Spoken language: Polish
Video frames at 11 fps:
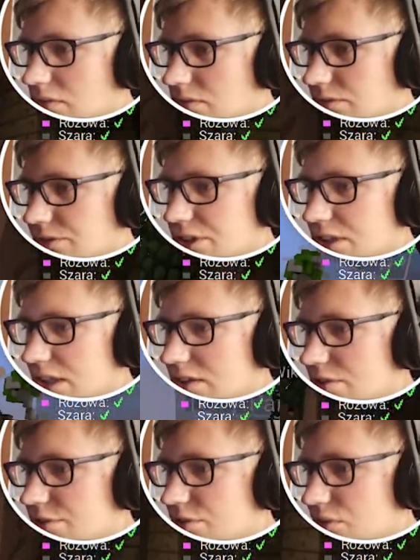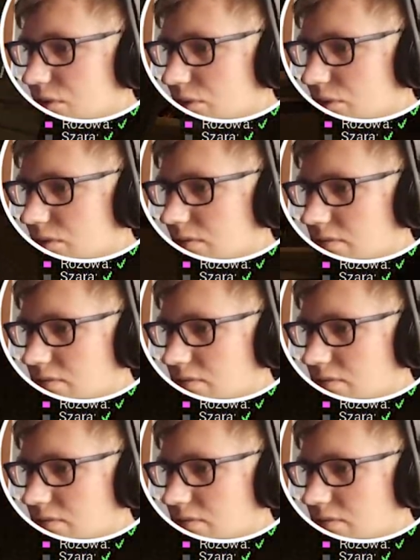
Dwika ty ciulu.